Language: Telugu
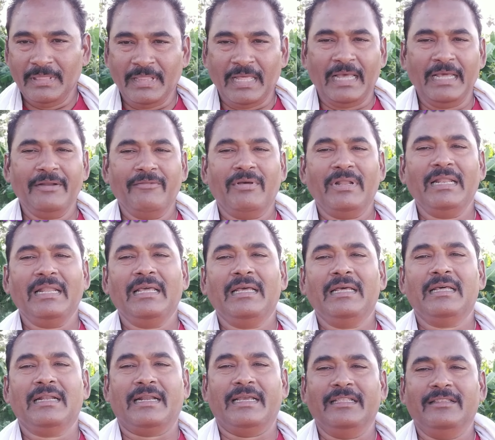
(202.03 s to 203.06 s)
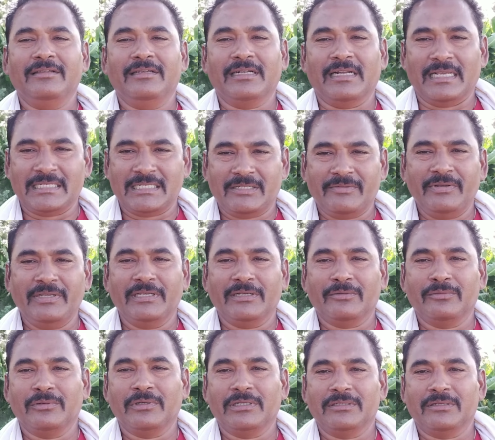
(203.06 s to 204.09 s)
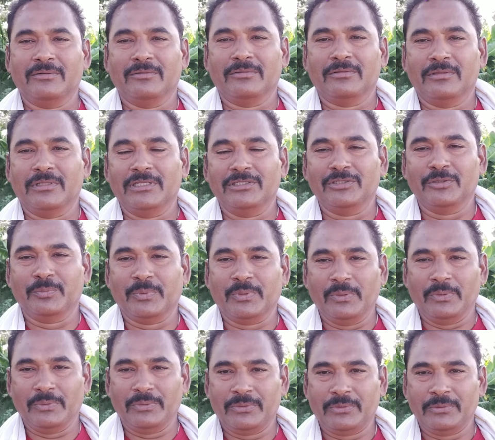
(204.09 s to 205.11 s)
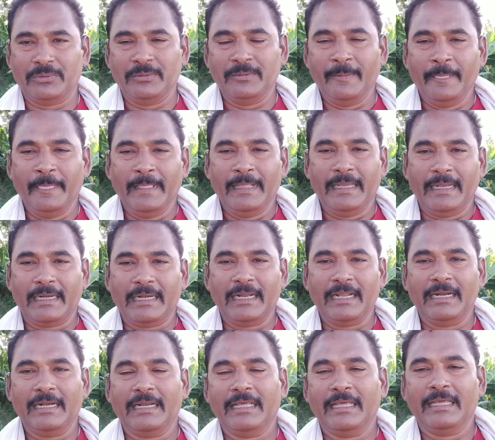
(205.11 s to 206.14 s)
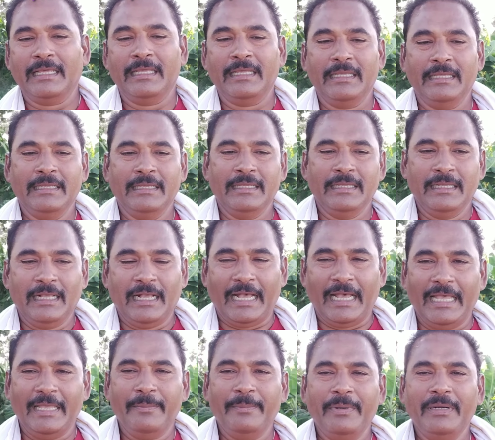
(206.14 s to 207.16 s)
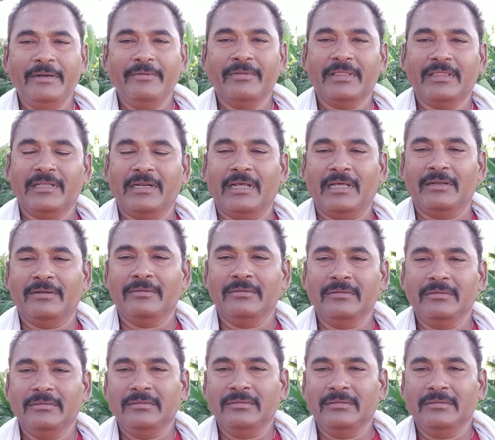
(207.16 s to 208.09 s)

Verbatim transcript: దానివల్ల రైతుకు నష్టం ఎక్కువగా దొరుకుతుందని చెప్పుకోవచ్చు ఎట్లా అంటే హైబ్రిడ్ విత్తనాలు